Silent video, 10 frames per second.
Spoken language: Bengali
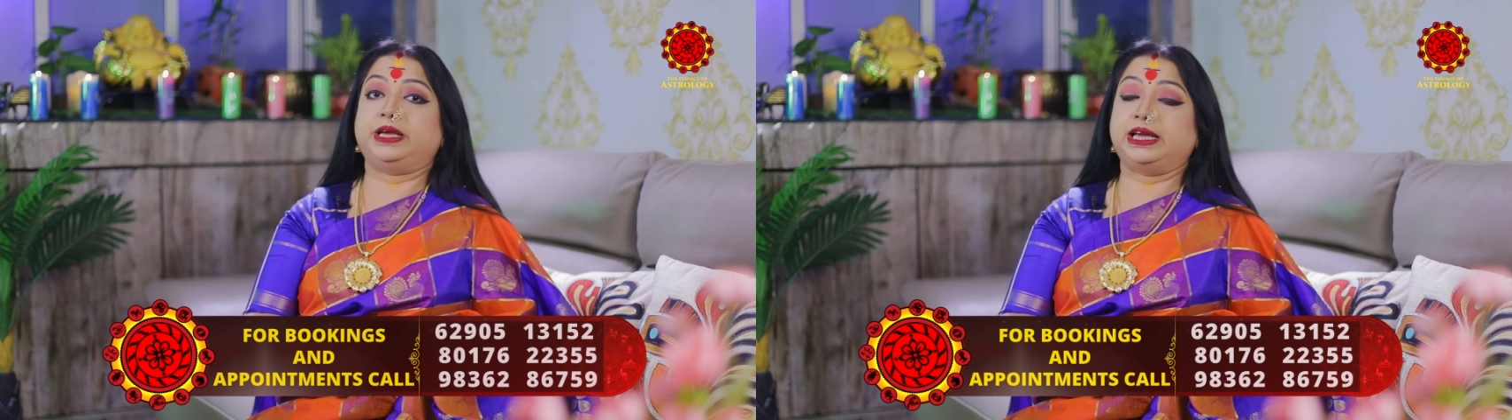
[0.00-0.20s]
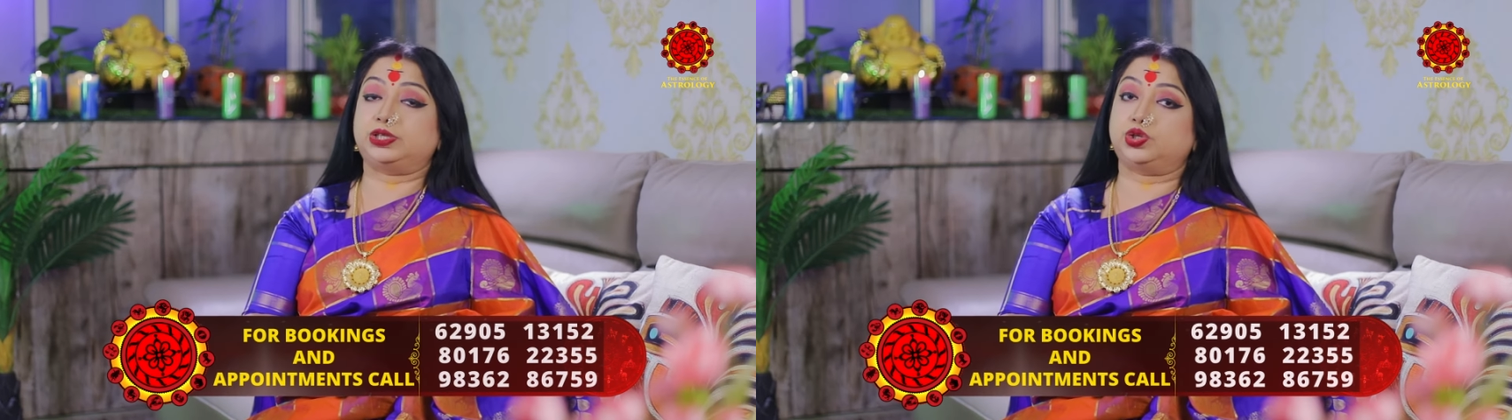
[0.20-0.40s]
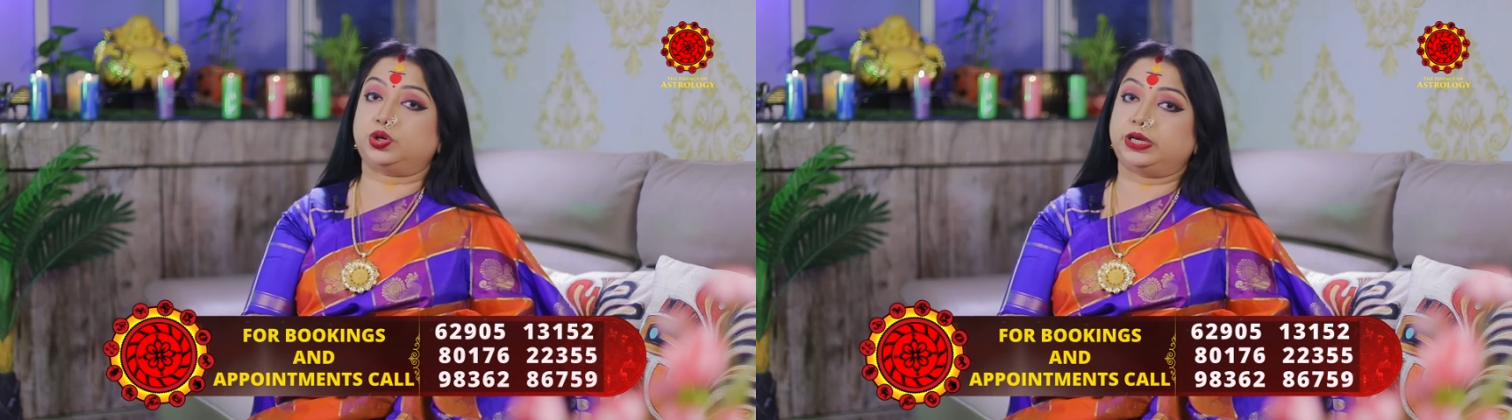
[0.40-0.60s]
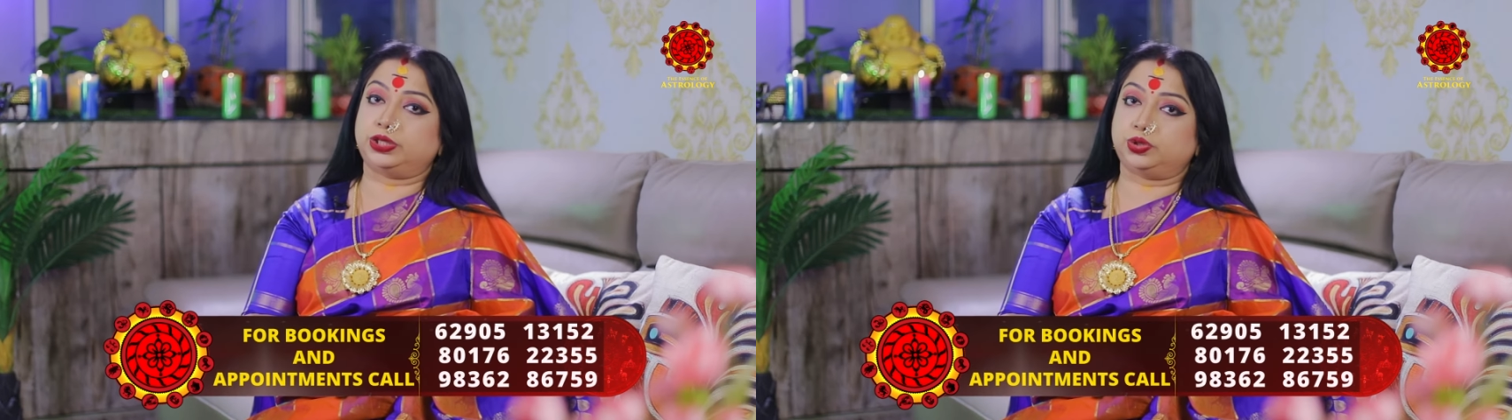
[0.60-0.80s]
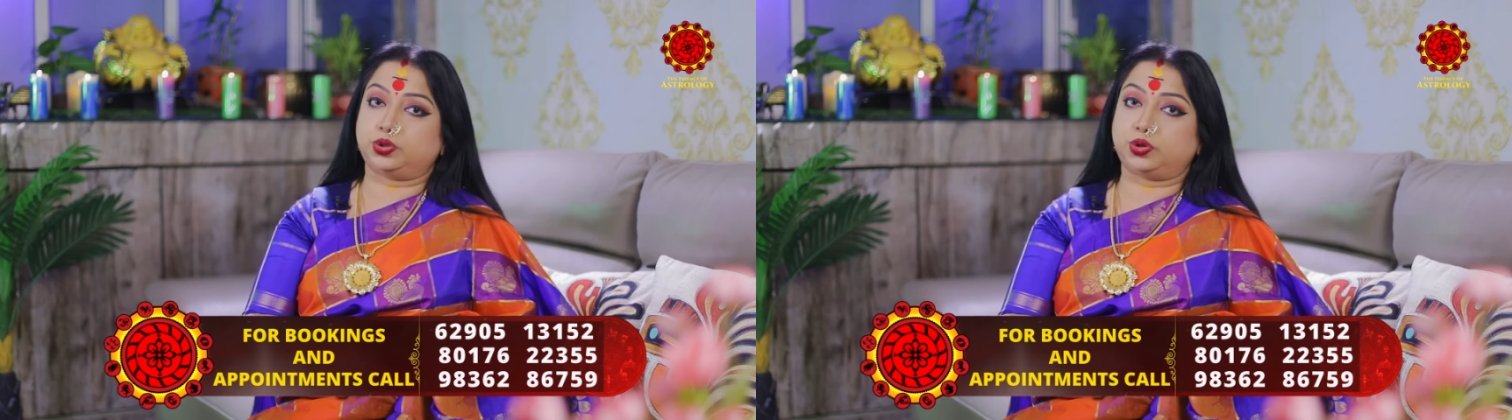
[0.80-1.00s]
বিয়ের যোগ
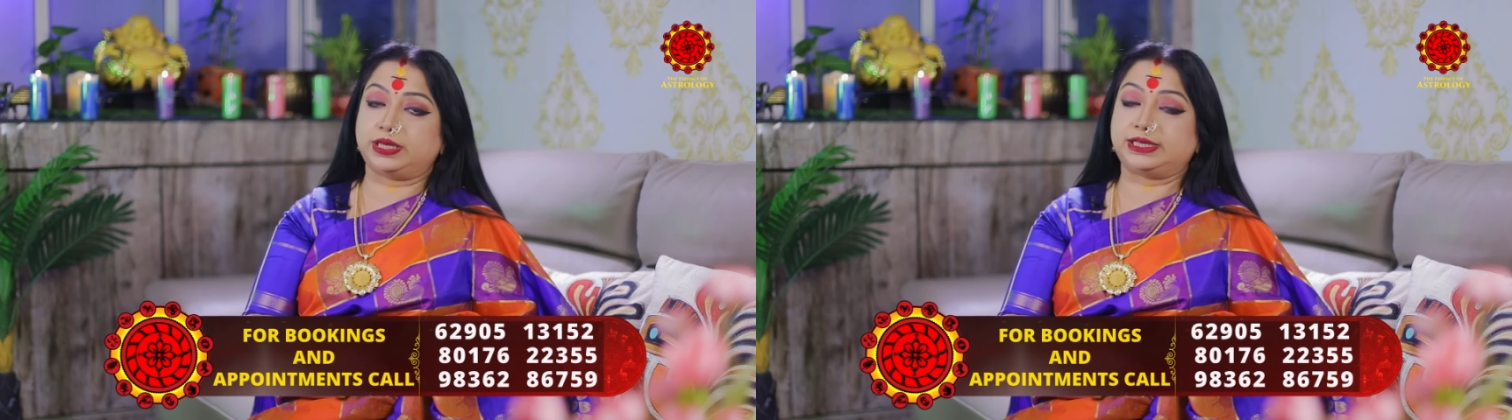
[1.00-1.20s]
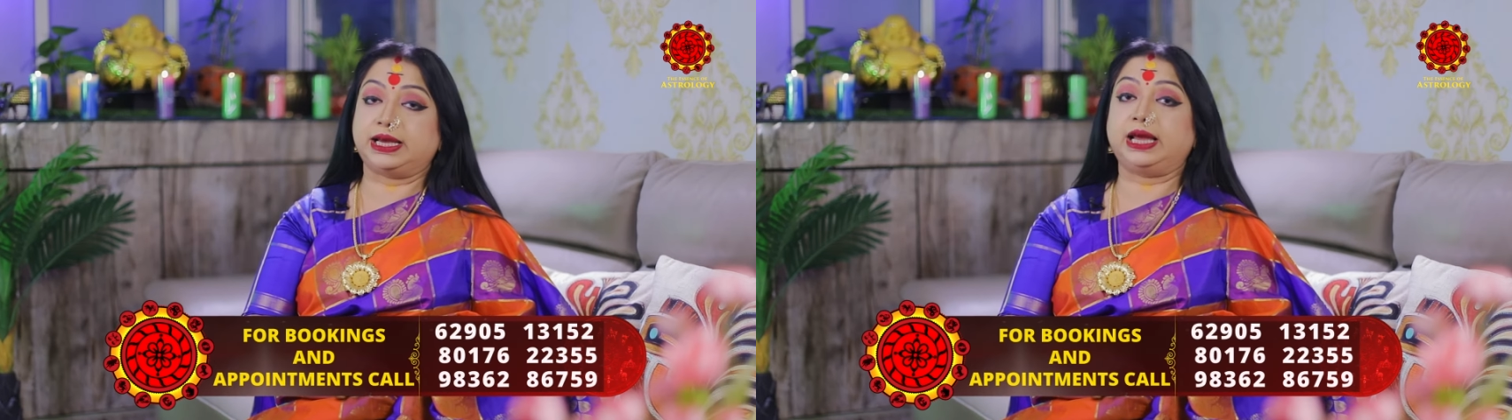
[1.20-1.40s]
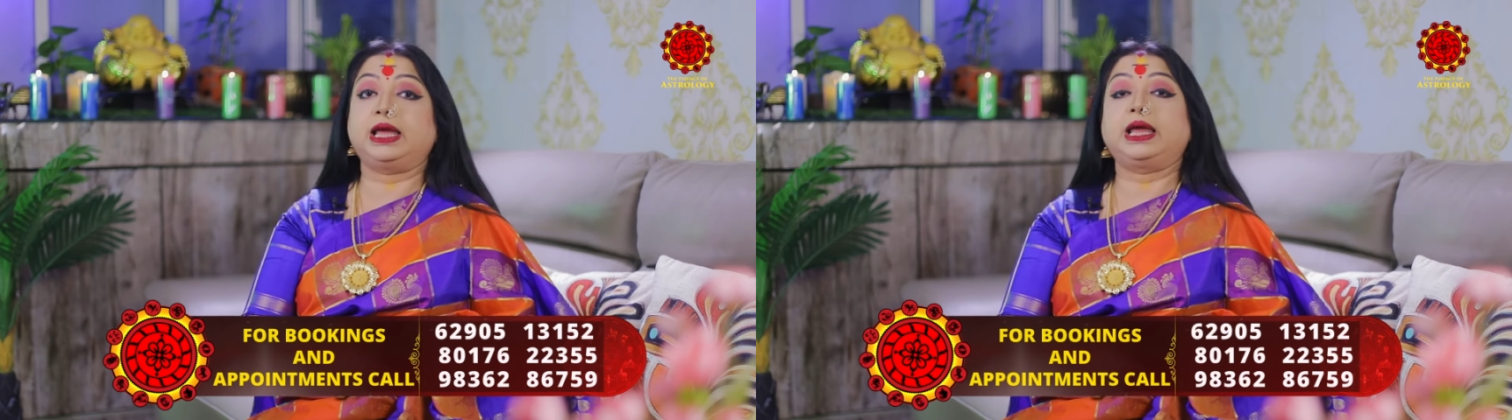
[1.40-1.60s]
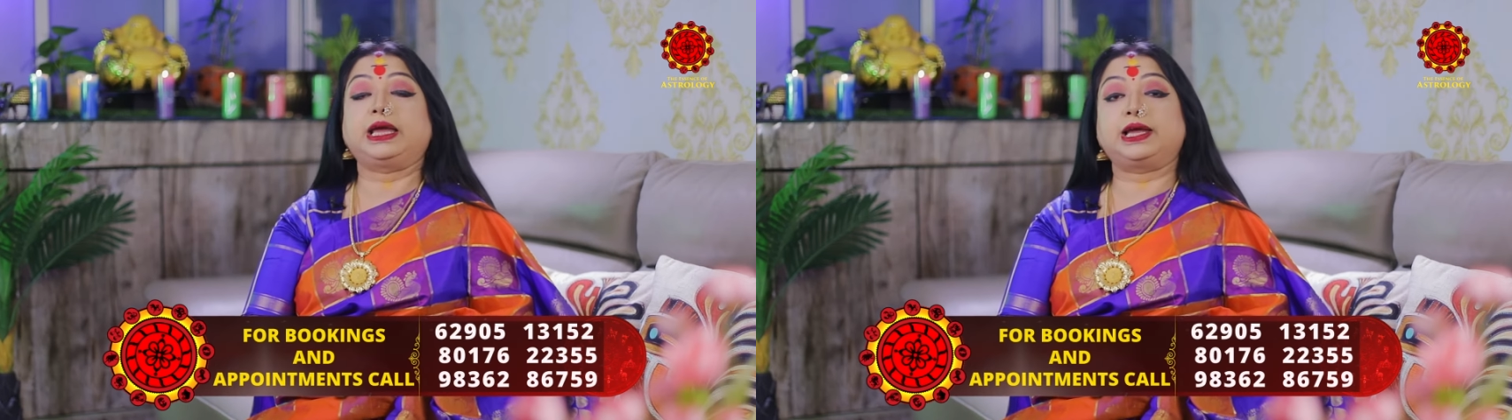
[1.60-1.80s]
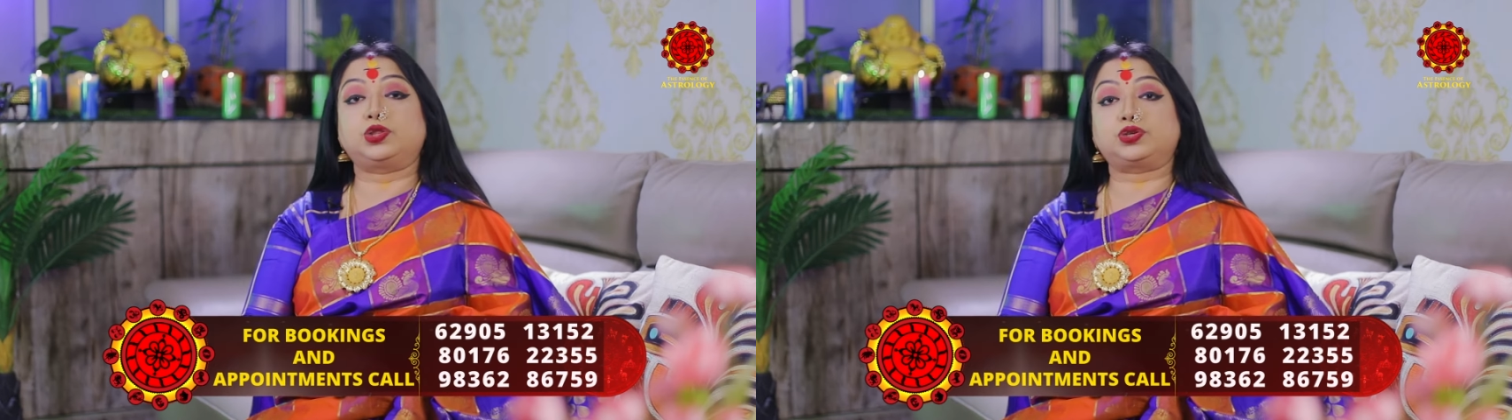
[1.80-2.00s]
কিন্তু রয়েছে
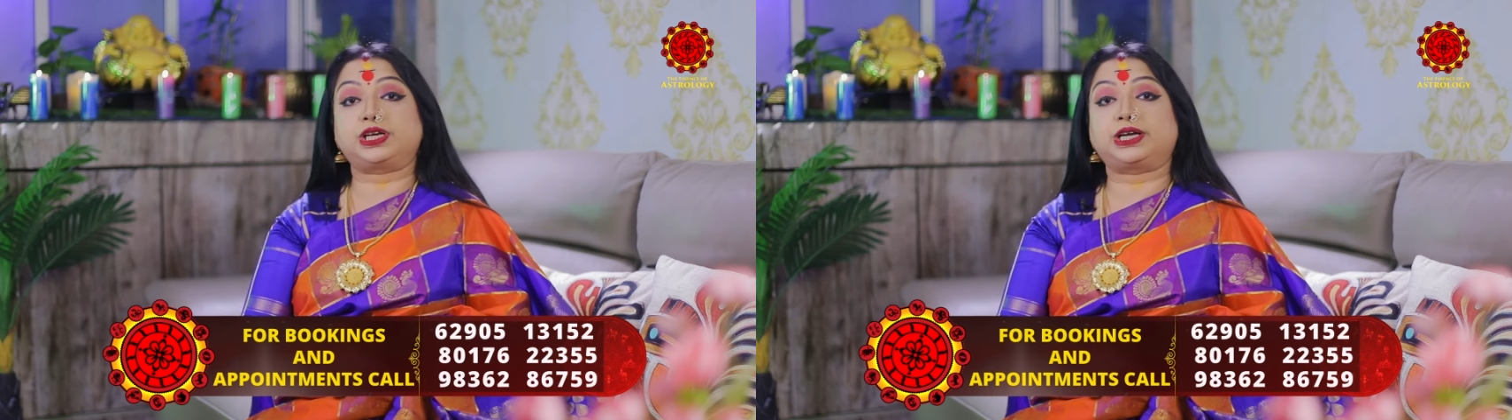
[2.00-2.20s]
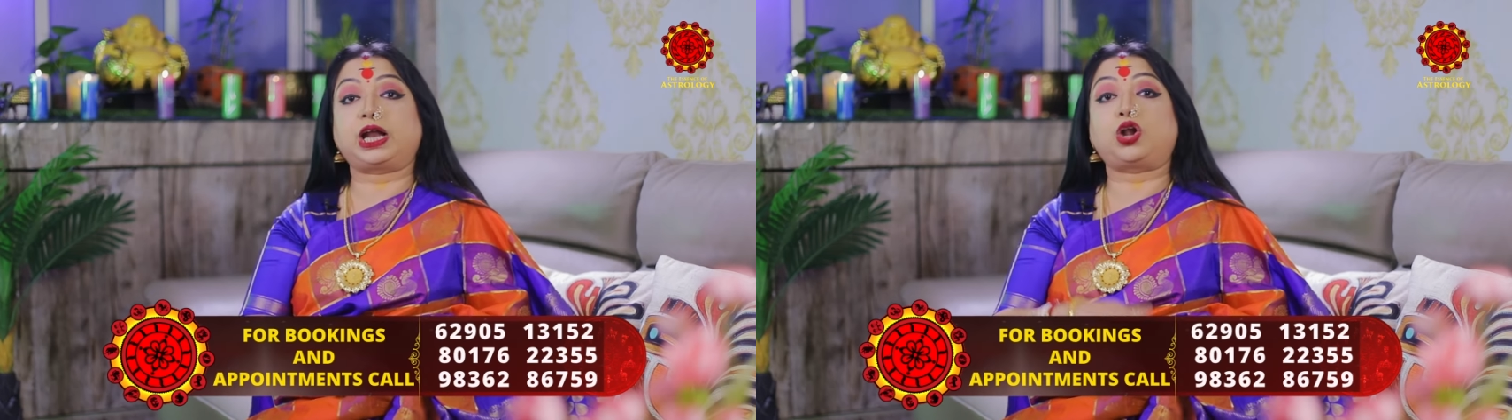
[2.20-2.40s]
কিন্তু সেটা